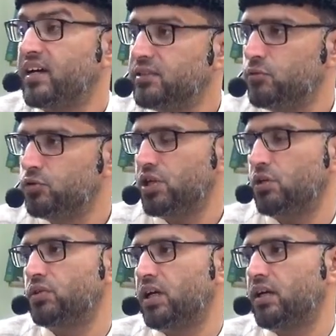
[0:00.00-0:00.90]
ख़त्म हो
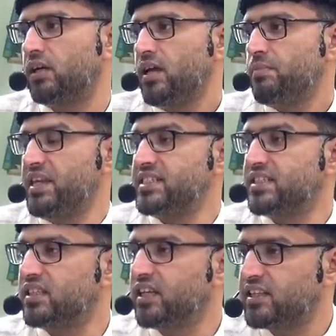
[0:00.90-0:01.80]
जाऊंगा मेरी
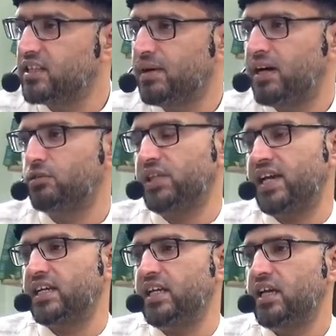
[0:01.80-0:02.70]
ज़िंदगी तबाह हो
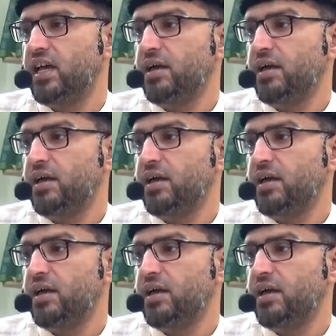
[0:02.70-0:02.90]
जाएगी